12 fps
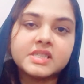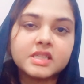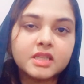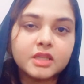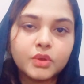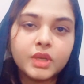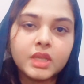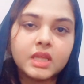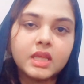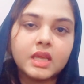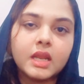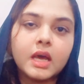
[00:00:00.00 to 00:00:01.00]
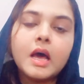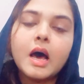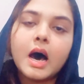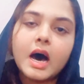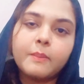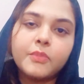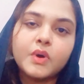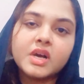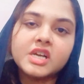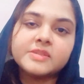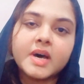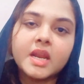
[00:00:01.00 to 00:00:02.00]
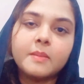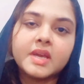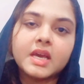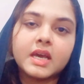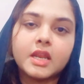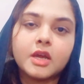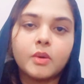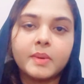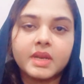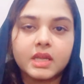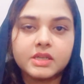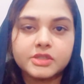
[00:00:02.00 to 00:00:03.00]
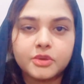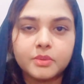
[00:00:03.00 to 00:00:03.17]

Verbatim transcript: माँ बाप के साथ ये सब करना सही है आप कॉमेंट करके ज़रूर है